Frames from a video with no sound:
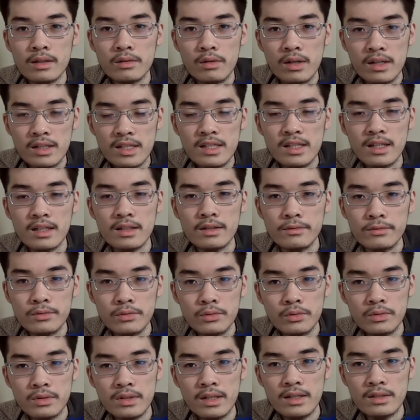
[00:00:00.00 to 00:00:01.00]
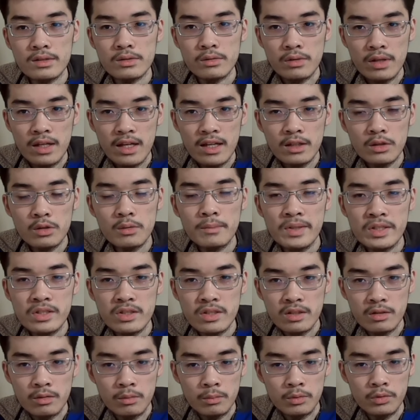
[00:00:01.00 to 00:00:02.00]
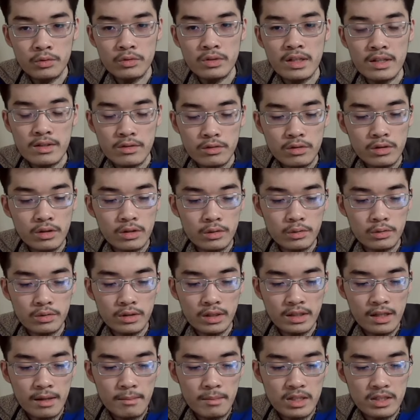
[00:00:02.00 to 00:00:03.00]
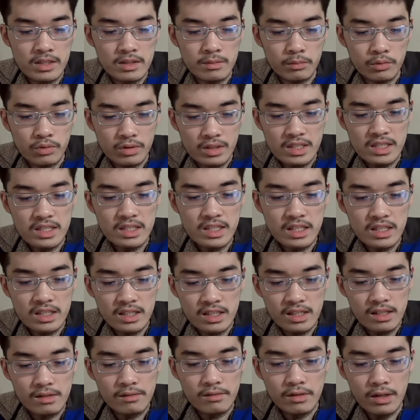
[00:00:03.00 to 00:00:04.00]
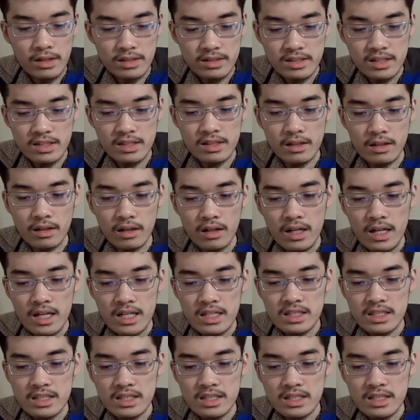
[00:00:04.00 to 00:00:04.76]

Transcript: あの、明らかに不当な、そのヘイト混じりのものであるってことは、玉木氏も認識しているはずですから、